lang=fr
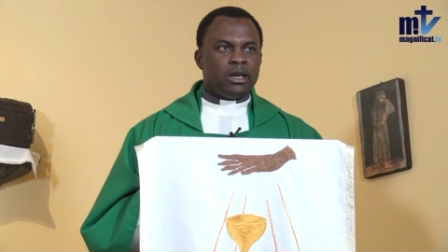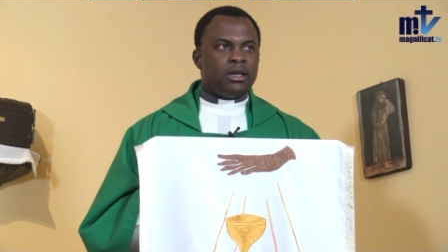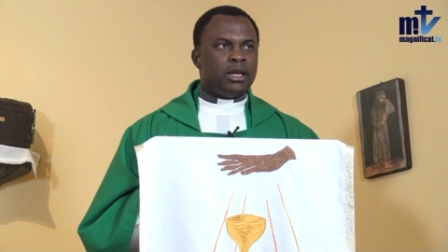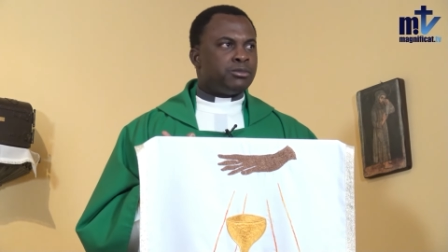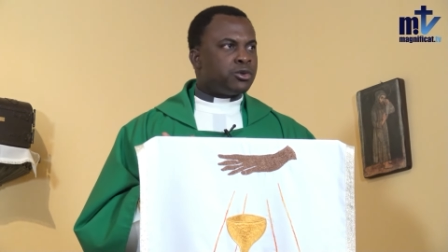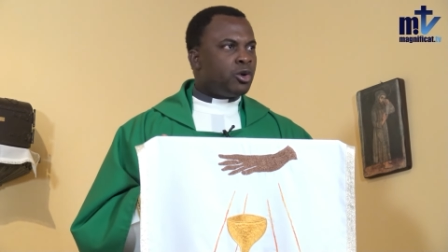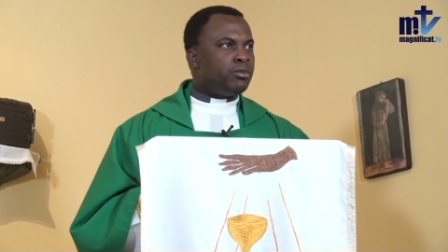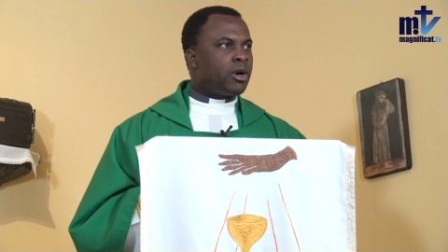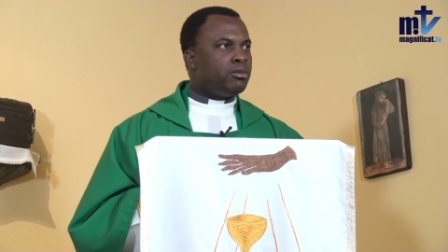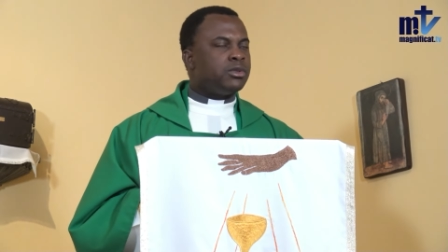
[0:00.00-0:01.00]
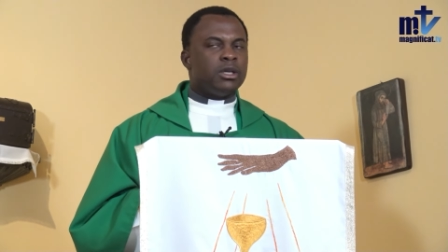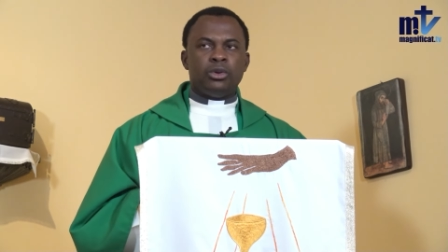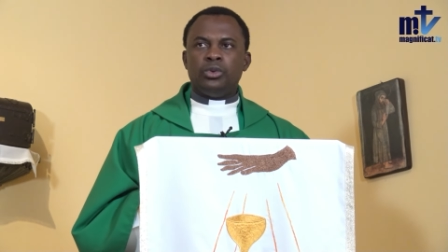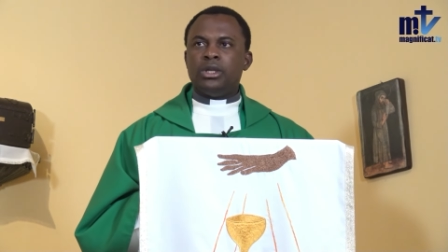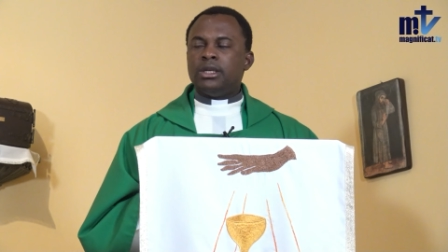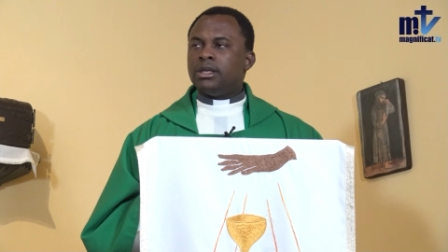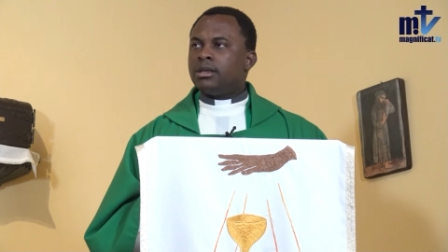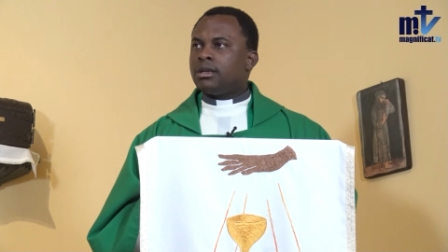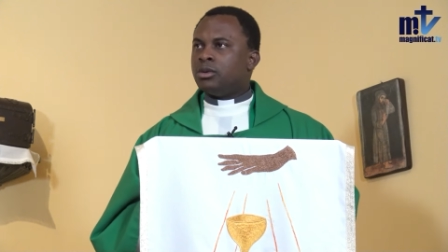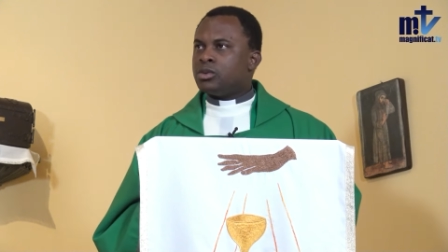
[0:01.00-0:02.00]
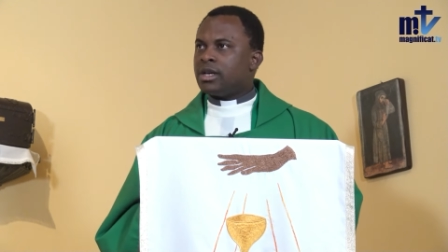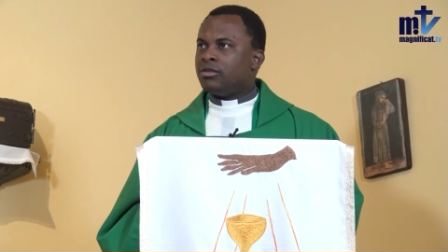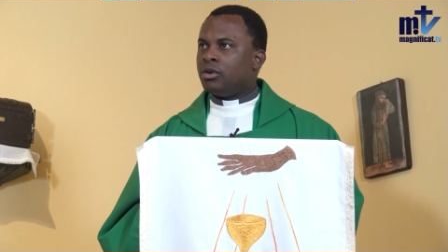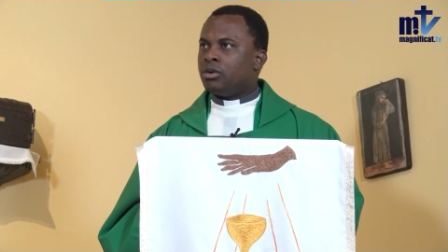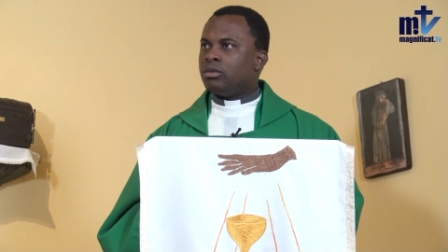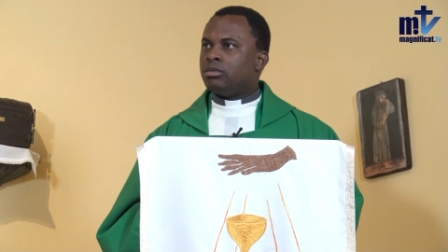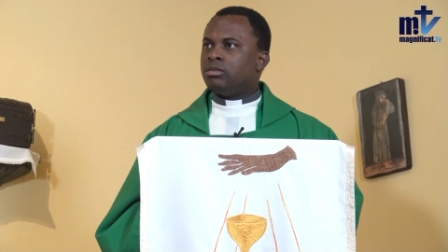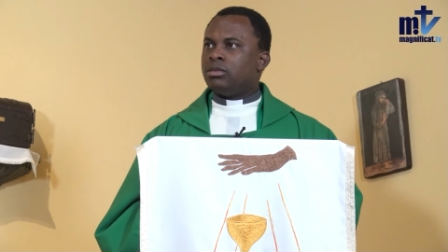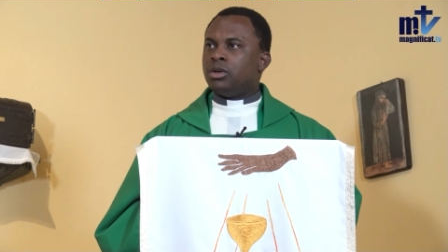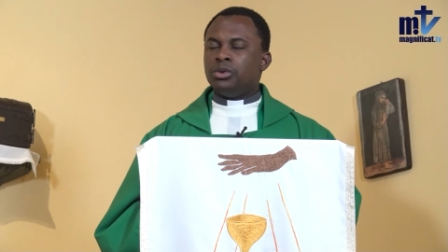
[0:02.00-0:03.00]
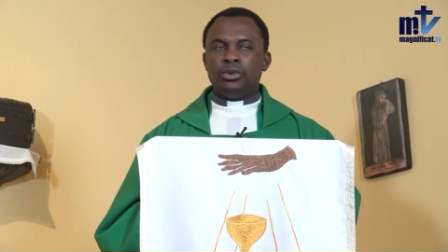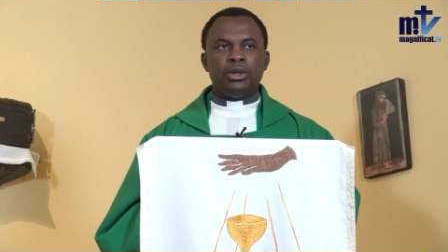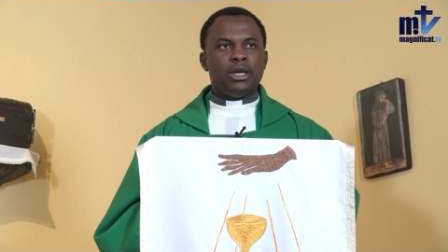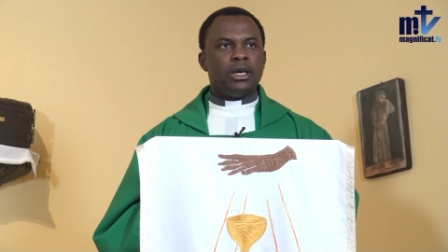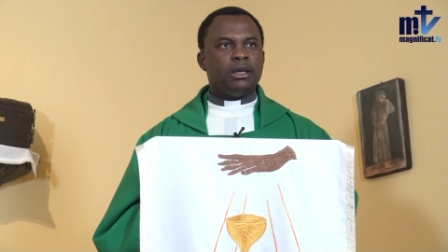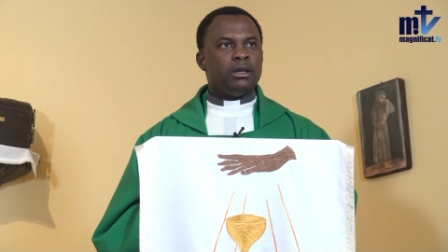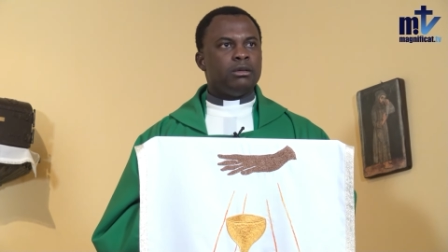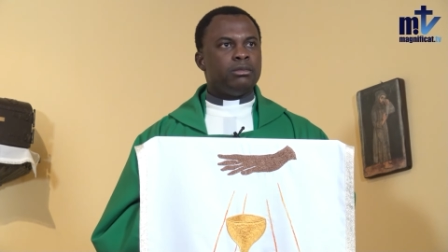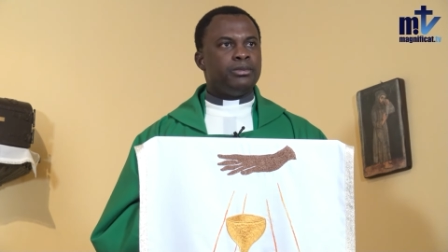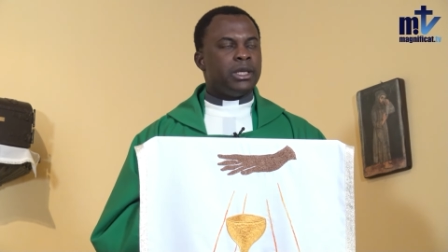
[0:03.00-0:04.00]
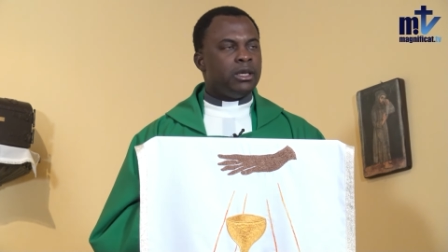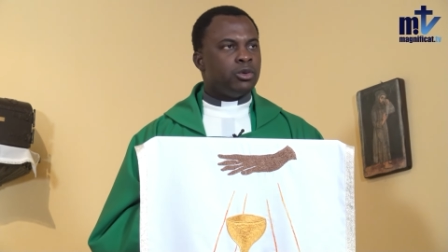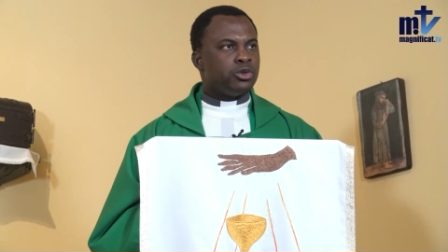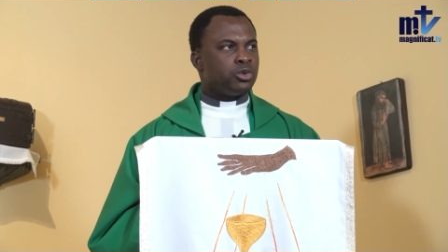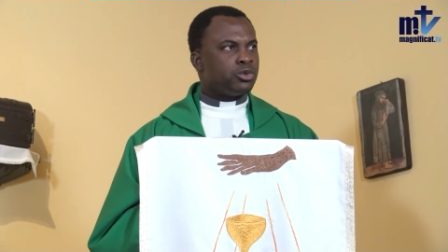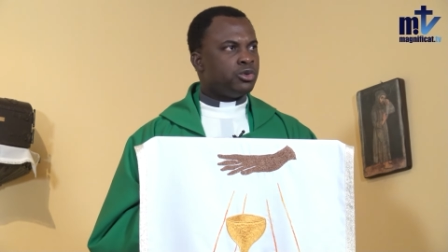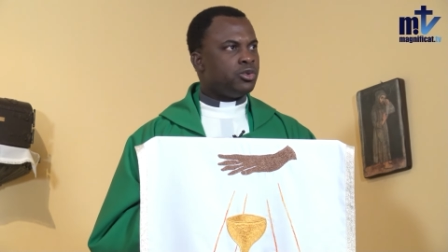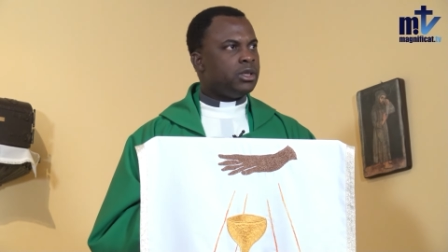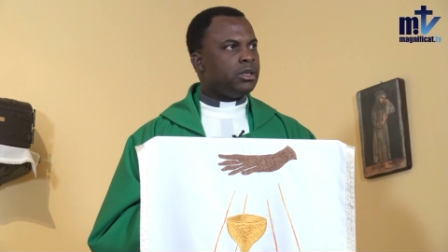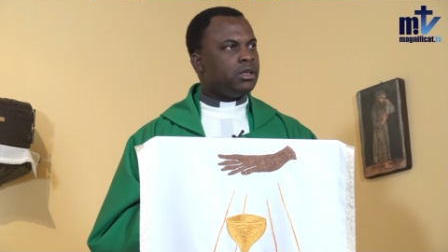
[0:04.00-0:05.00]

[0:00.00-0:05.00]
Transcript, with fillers: Des psaumes comme celui que nous avons lu et prié aujourd'hui